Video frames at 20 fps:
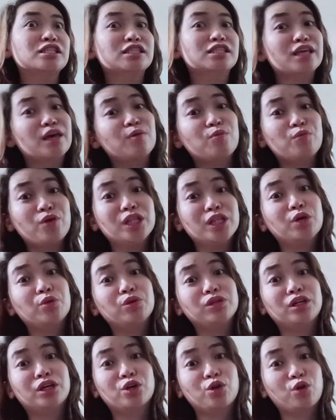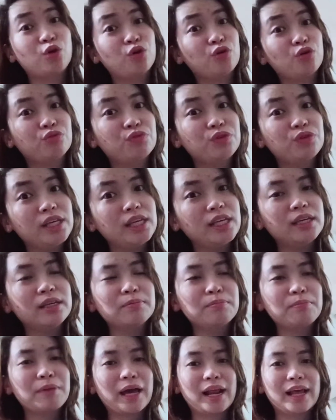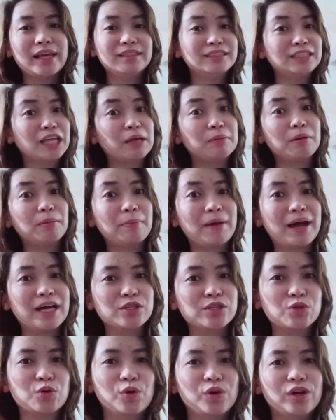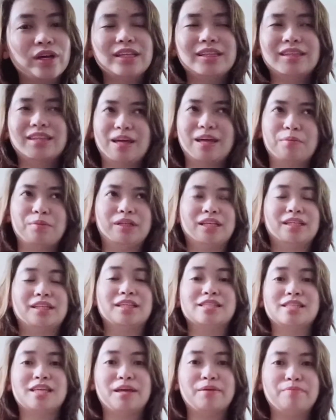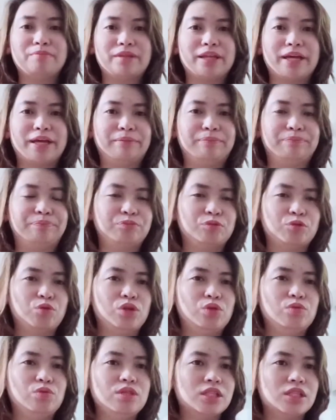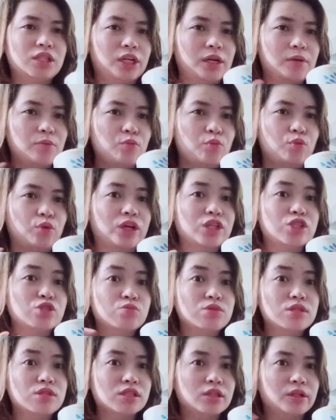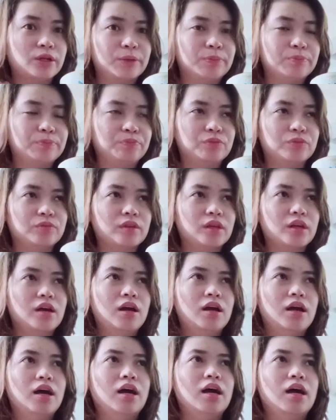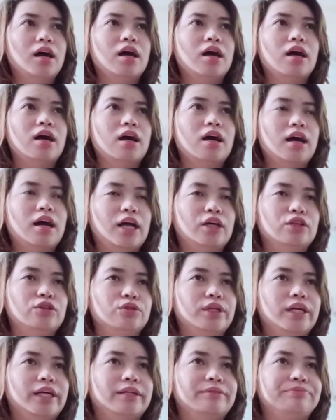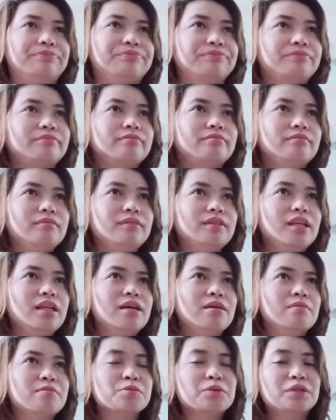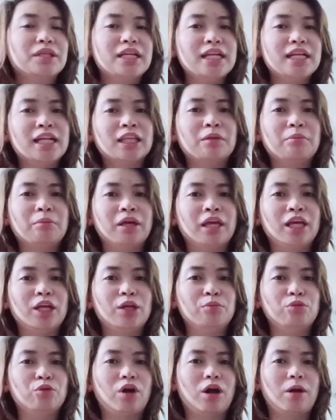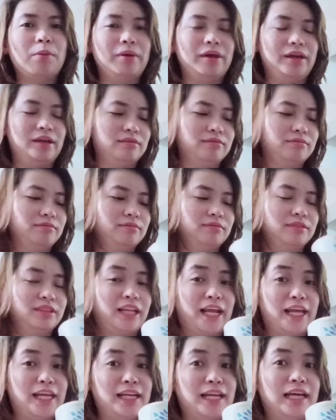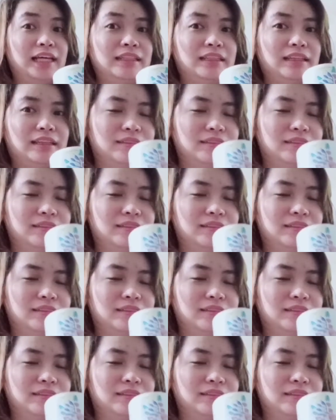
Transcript: way daw with our coffee para hindi tayo mapaso. Hindi, but at the same, when we slurp, once we slurp, ano yan, So, dali natin may inom ng kape. Try natin.